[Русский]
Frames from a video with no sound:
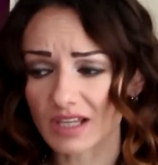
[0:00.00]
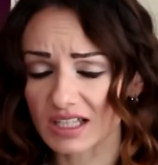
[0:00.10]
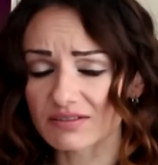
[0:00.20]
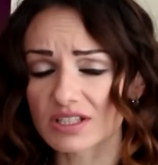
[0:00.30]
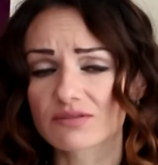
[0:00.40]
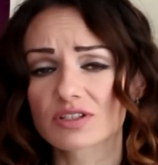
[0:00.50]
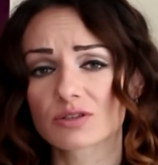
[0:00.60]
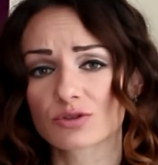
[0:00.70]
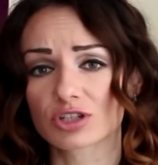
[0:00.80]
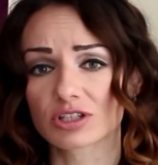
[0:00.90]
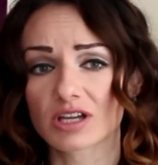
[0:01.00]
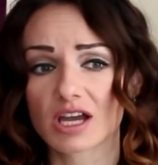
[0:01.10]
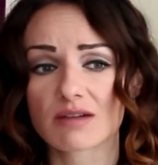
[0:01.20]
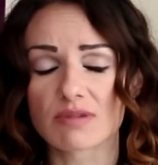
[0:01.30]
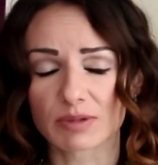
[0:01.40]
Она вас выслушает,
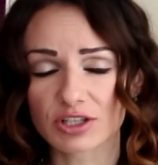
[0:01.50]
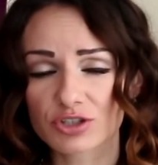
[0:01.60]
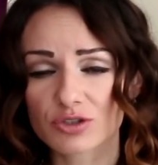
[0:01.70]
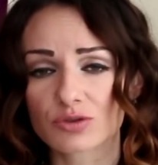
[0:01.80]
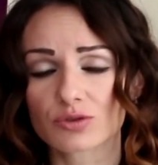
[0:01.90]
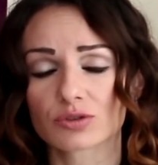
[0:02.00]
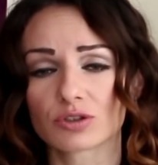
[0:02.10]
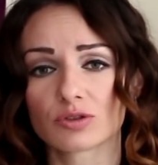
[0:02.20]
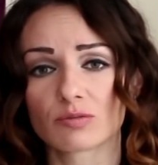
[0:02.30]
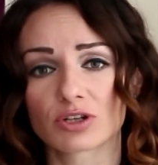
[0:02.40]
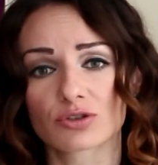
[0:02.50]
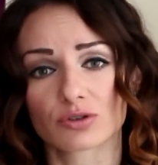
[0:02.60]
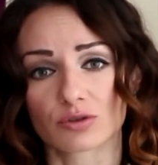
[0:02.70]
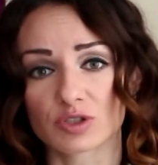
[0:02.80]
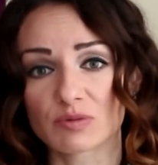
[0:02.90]
поплачетесь у нее на ее
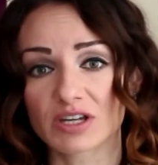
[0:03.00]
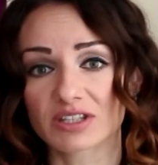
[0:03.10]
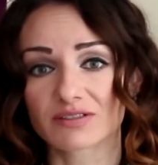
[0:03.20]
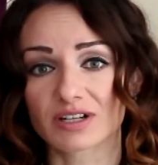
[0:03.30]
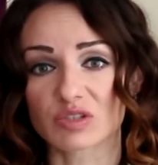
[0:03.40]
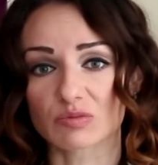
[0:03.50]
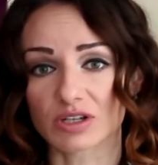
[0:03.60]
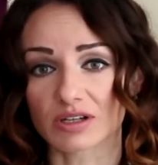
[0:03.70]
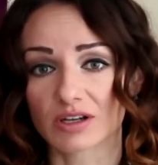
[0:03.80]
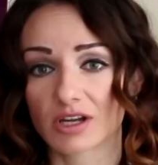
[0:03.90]
большой груди пятого размера.